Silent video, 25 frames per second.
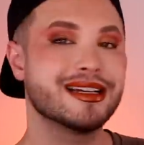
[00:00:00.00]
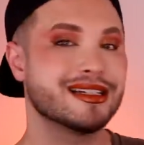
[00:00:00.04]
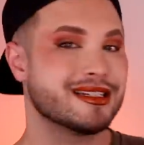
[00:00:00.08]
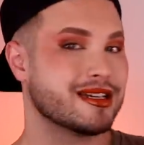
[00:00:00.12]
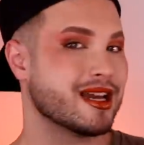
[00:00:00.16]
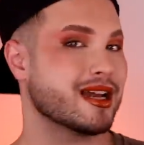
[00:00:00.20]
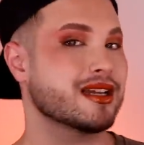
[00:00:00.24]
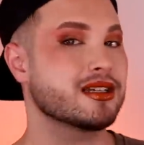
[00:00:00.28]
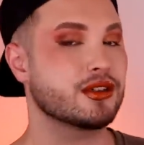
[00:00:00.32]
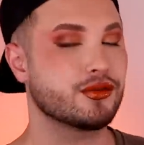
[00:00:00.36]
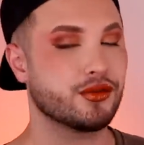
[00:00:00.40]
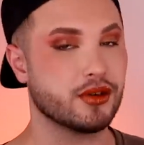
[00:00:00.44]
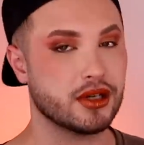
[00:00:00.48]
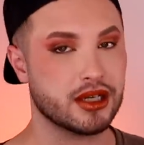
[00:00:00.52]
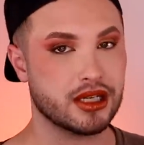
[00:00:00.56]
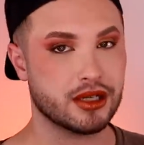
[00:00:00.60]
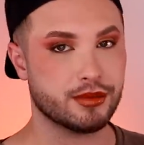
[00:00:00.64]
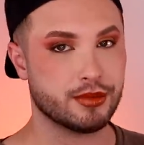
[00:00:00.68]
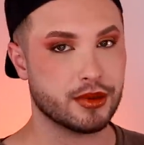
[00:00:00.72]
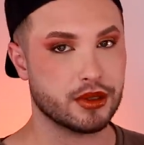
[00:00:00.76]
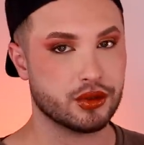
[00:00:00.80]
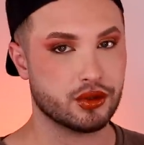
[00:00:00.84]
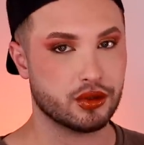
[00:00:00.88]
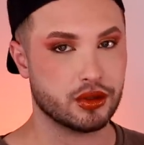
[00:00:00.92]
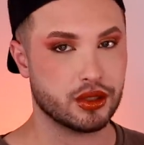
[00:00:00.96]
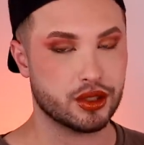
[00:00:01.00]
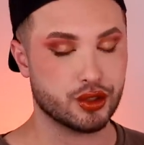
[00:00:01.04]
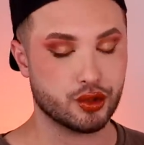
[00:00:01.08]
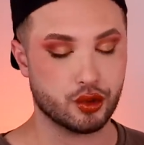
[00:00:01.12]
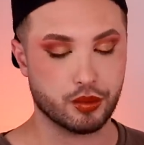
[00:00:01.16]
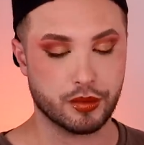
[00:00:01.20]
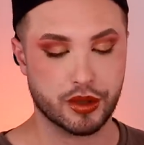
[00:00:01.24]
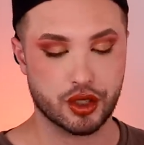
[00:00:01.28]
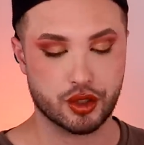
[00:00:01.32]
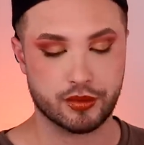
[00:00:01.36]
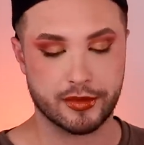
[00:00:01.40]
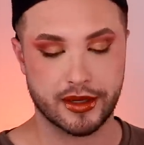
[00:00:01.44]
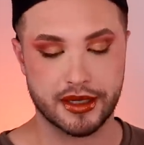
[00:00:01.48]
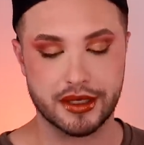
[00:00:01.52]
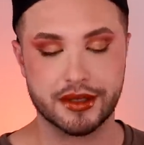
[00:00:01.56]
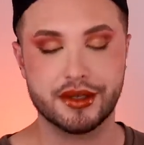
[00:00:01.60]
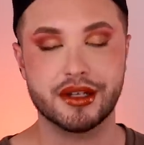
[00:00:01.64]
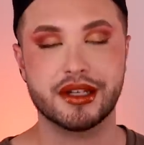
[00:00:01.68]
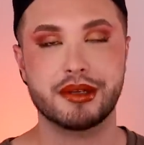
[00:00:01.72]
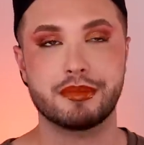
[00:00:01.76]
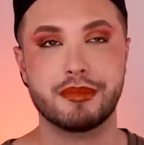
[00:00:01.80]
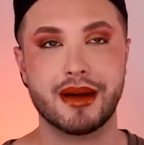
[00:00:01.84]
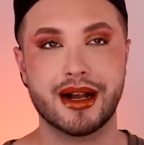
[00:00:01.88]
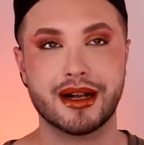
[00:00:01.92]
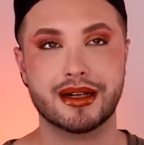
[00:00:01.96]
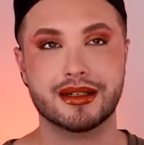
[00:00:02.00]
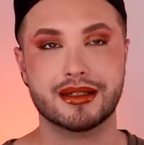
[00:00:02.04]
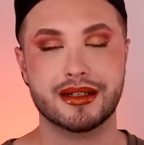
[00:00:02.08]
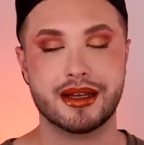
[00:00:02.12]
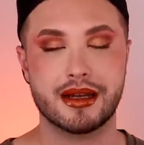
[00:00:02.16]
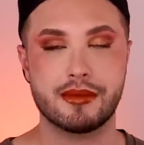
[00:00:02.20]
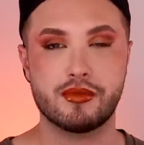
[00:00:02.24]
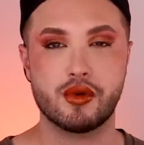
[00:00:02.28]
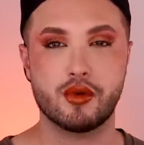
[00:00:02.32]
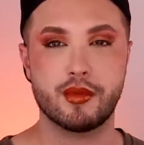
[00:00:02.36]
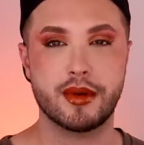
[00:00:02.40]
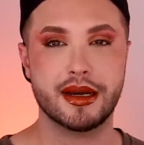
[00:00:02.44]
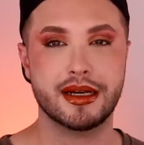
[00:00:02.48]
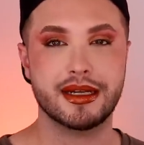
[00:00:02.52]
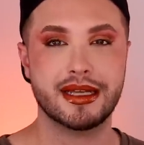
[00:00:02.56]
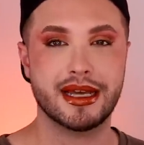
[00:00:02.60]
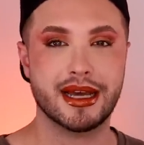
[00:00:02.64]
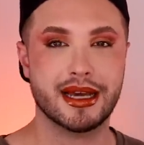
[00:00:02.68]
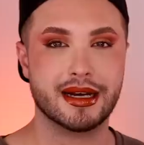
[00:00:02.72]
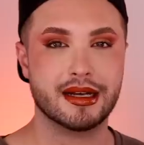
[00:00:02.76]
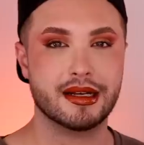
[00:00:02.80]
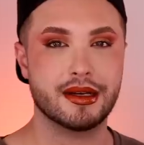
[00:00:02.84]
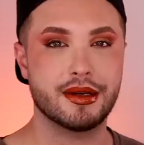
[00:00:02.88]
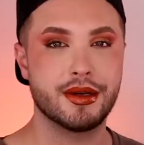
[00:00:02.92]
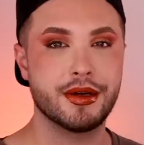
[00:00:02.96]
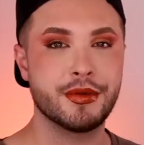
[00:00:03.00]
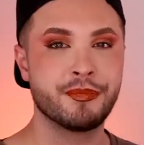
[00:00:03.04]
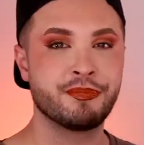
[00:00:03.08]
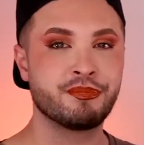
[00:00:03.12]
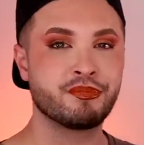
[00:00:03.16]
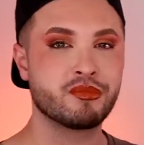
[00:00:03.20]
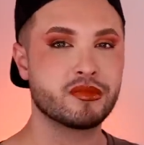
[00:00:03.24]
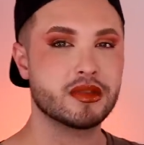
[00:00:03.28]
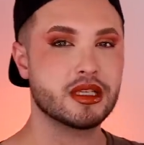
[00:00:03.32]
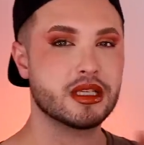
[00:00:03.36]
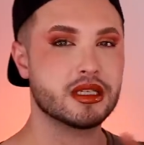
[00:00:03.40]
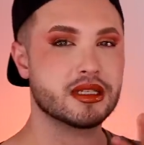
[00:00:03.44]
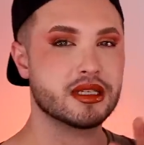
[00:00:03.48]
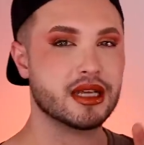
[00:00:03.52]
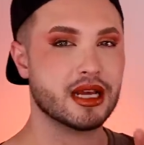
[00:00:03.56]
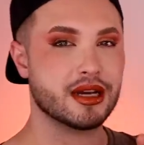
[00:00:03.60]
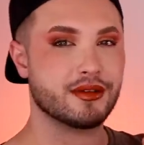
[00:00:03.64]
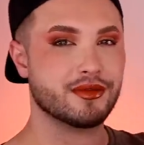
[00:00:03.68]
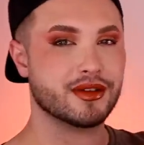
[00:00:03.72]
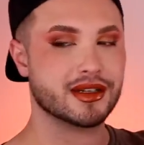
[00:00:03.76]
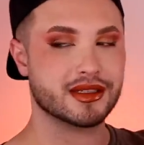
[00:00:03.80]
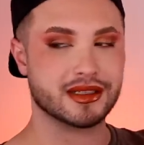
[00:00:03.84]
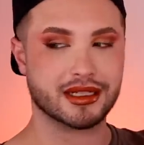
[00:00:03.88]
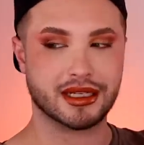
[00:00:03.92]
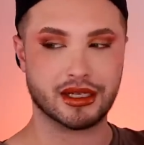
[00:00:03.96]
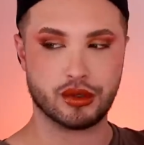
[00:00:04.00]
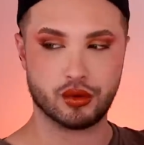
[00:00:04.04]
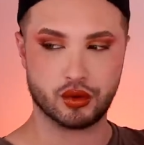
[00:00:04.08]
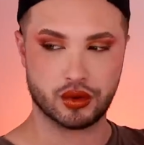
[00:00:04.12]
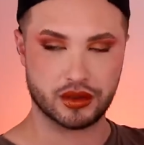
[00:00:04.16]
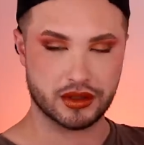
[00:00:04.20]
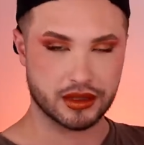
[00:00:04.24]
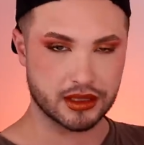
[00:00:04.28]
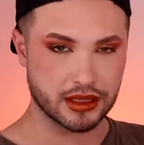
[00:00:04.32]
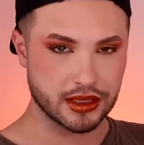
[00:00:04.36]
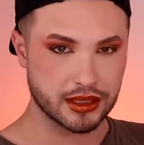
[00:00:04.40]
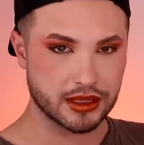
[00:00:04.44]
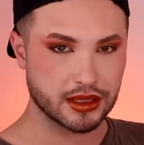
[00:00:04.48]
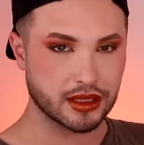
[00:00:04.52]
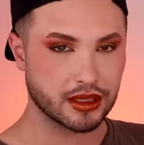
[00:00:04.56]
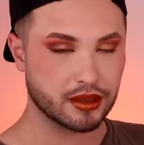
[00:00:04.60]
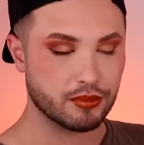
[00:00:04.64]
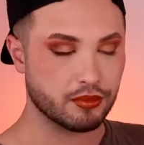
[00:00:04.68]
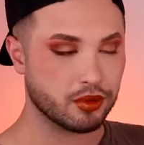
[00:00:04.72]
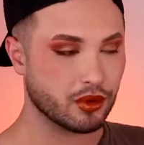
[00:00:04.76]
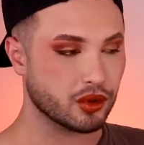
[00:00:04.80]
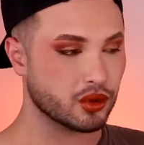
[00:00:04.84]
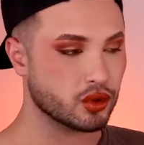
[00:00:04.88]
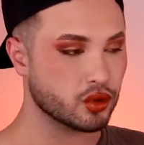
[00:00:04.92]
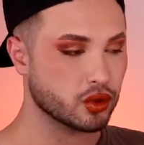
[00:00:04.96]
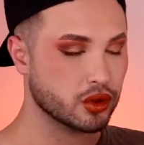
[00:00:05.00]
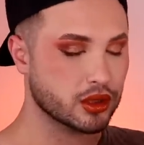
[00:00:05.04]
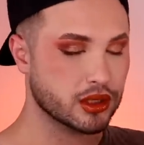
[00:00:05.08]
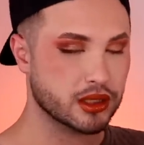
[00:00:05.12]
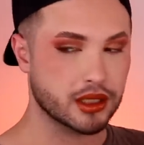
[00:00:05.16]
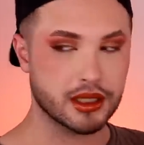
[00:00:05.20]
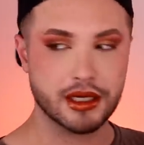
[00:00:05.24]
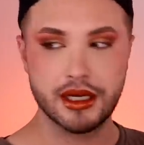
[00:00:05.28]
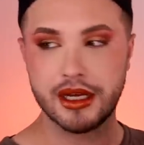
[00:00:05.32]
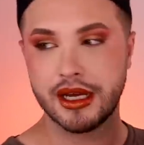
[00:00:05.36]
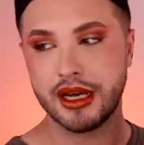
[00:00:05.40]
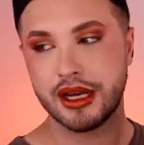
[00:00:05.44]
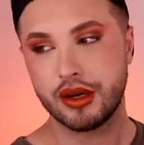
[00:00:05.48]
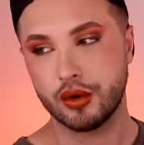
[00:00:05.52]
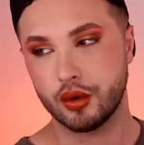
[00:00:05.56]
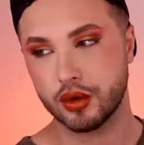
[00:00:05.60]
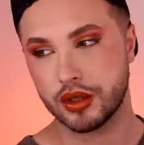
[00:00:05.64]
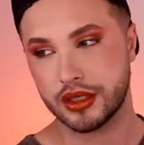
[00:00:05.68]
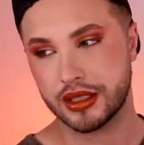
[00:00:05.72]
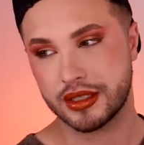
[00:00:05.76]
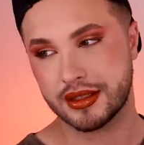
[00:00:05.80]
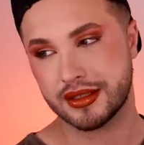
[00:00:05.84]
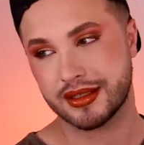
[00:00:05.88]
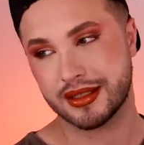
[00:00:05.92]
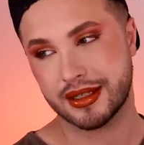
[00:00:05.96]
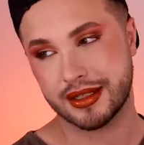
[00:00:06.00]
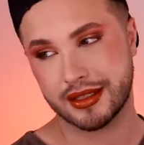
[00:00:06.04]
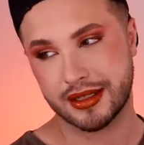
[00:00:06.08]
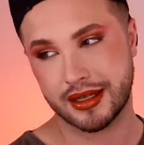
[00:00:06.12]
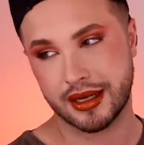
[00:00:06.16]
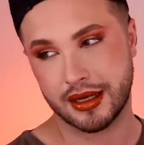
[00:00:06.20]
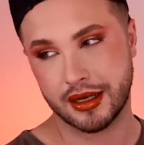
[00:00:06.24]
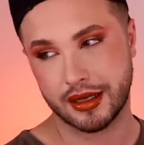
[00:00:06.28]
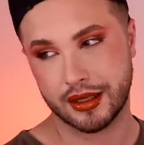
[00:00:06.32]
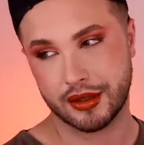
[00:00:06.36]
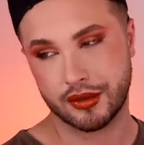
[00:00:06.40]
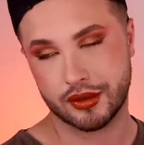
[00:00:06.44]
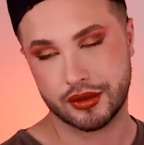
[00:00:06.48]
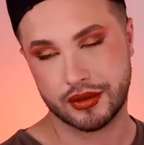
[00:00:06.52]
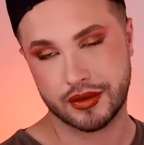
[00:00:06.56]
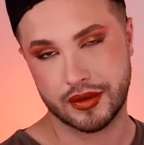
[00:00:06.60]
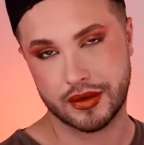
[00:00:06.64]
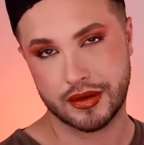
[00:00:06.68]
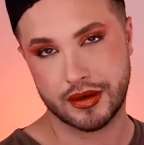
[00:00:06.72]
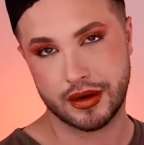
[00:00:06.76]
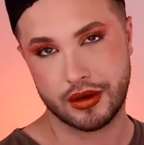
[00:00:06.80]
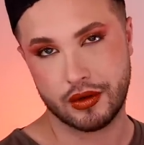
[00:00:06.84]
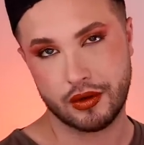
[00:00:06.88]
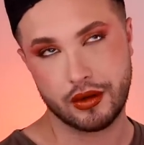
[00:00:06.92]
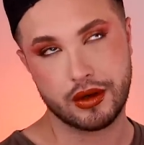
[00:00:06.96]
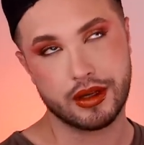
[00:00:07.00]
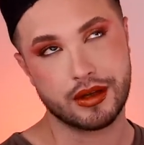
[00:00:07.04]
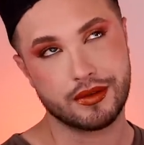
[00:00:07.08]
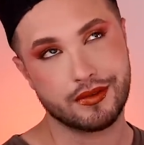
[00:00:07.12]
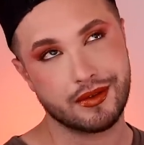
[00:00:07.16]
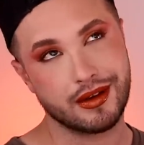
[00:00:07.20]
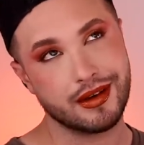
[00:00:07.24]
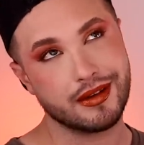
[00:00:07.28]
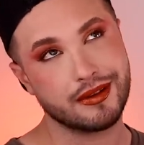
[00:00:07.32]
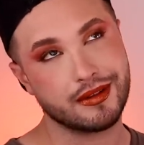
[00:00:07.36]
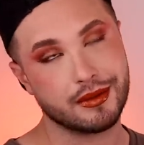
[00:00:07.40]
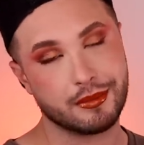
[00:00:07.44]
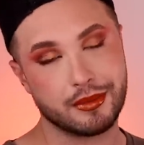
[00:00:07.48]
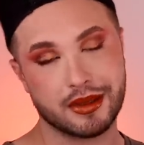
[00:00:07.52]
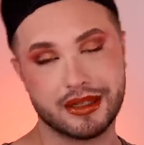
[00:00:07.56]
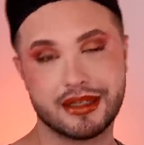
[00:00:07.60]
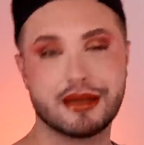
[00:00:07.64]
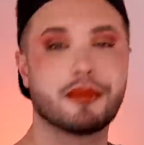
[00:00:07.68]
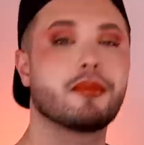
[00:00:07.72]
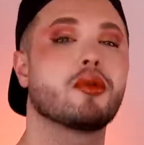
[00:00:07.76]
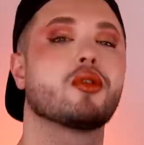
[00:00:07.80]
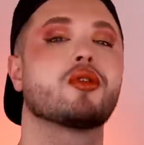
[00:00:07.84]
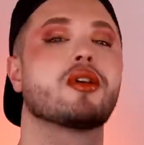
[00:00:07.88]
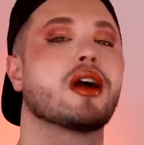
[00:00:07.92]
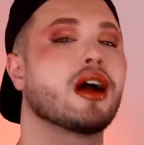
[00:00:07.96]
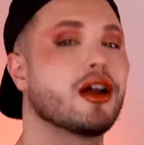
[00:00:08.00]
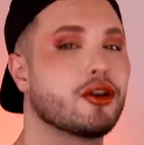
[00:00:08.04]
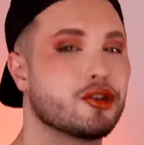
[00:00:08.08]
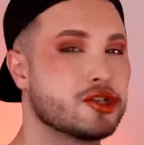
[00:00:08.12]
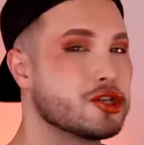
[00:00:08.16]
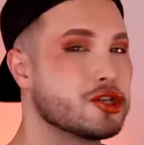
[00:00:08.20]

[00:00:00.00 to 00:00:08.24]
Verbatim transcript: Das finde ich persönlich super spannend. Ich mag es ja im Moment gerne, diese etwas reduzierteren Produkte. Gut, das ist jetzt kein reduzierter Look, ich weiß, aber ich habe auch gerade